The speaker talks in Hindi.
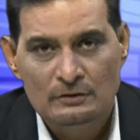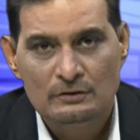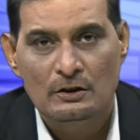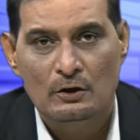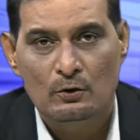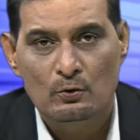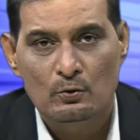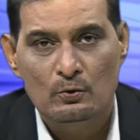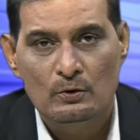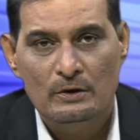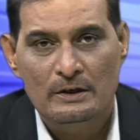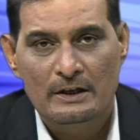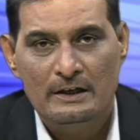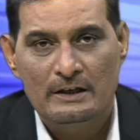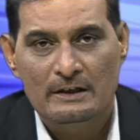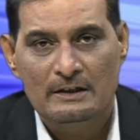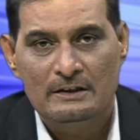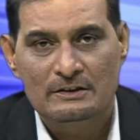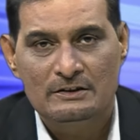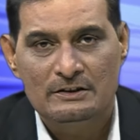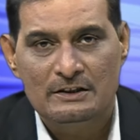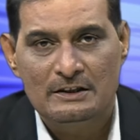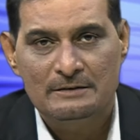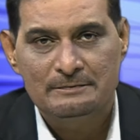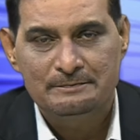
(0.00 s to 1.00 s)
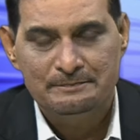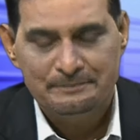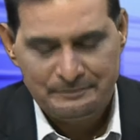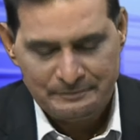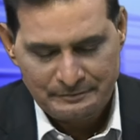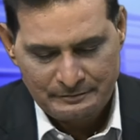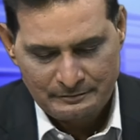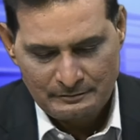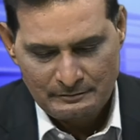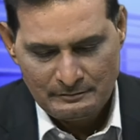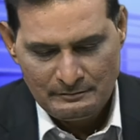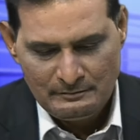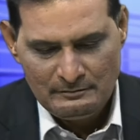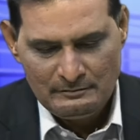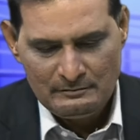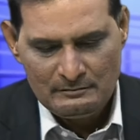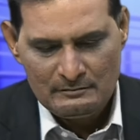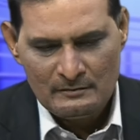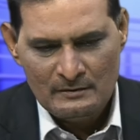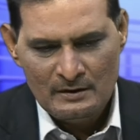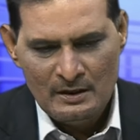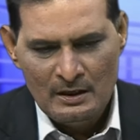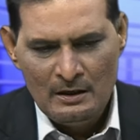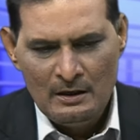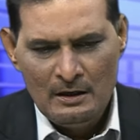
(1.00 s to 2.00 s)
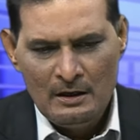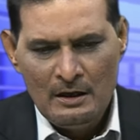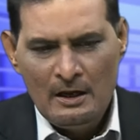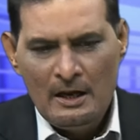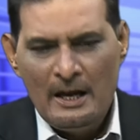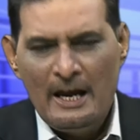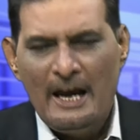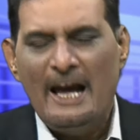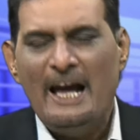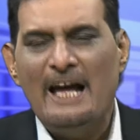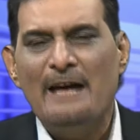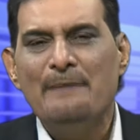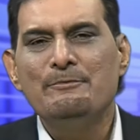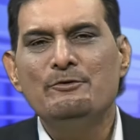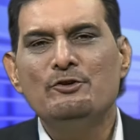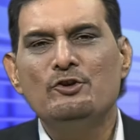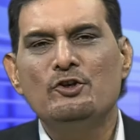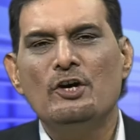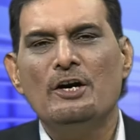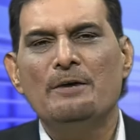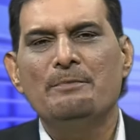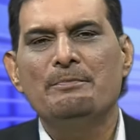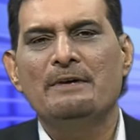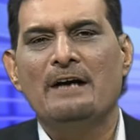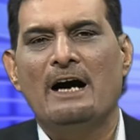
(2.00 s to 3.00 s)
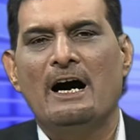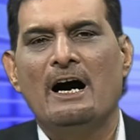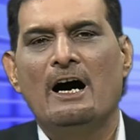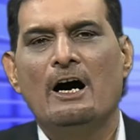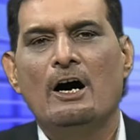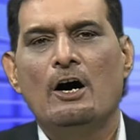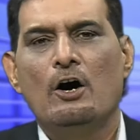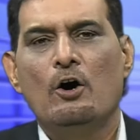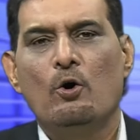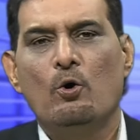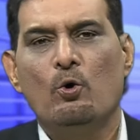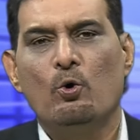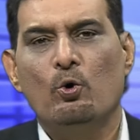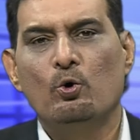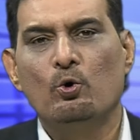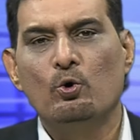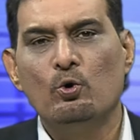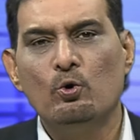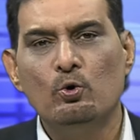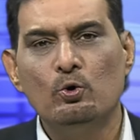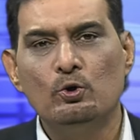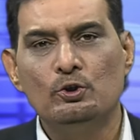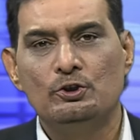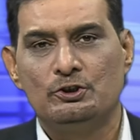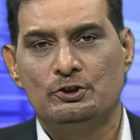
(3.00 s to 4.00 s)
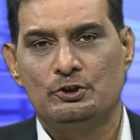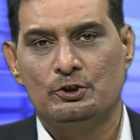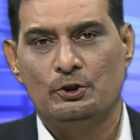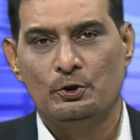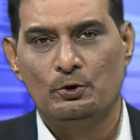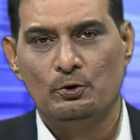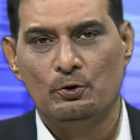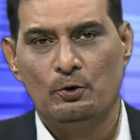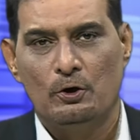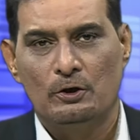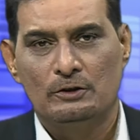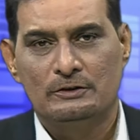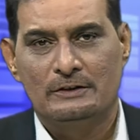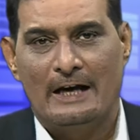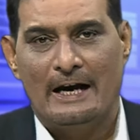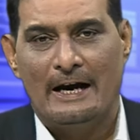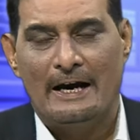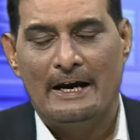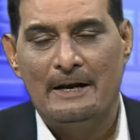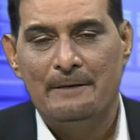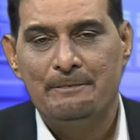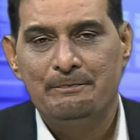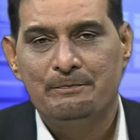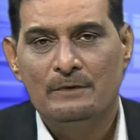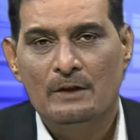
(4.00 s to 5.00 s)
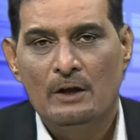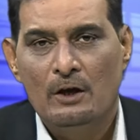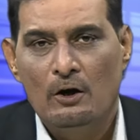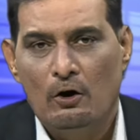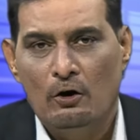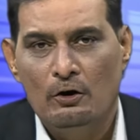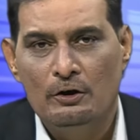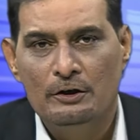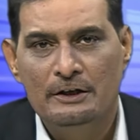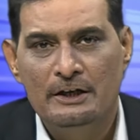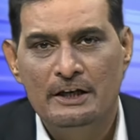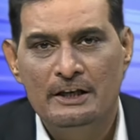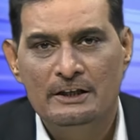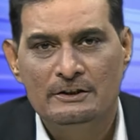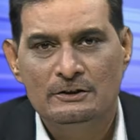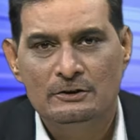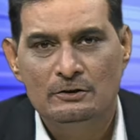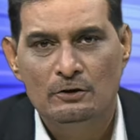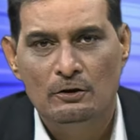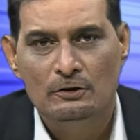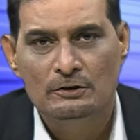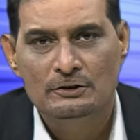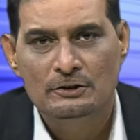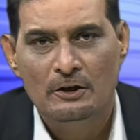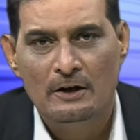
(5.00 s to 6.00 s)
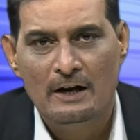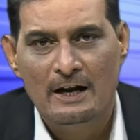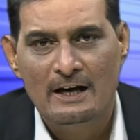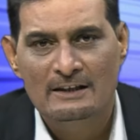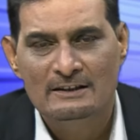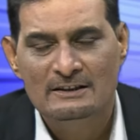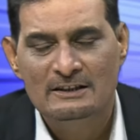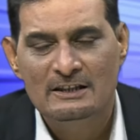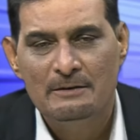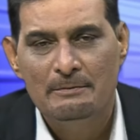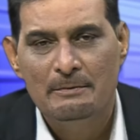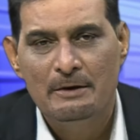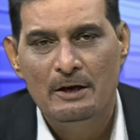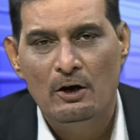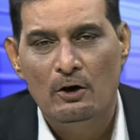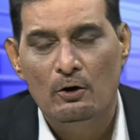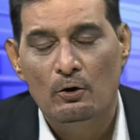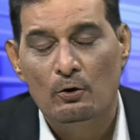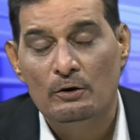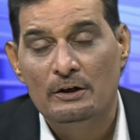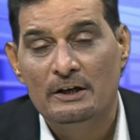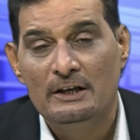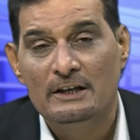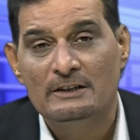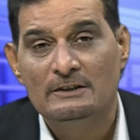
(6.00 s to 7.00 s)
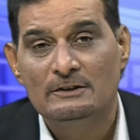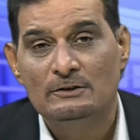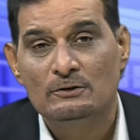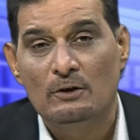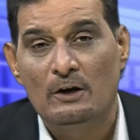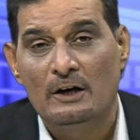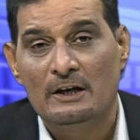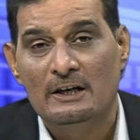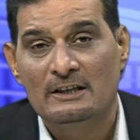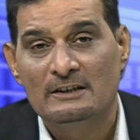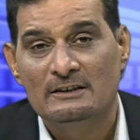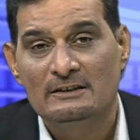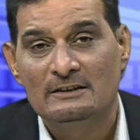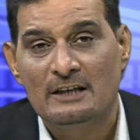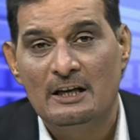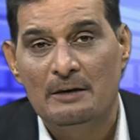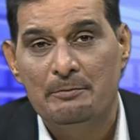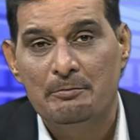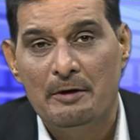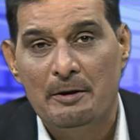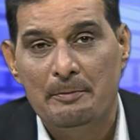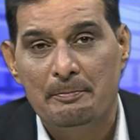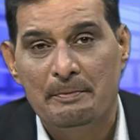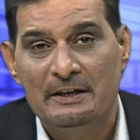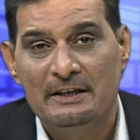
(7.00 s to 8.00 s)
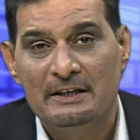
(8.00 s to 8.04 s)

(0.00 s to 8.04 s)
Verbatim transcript: जरूर कर लीजिए एमकेएम का उरूज शुरू होता है उन्नीस में और 1978 में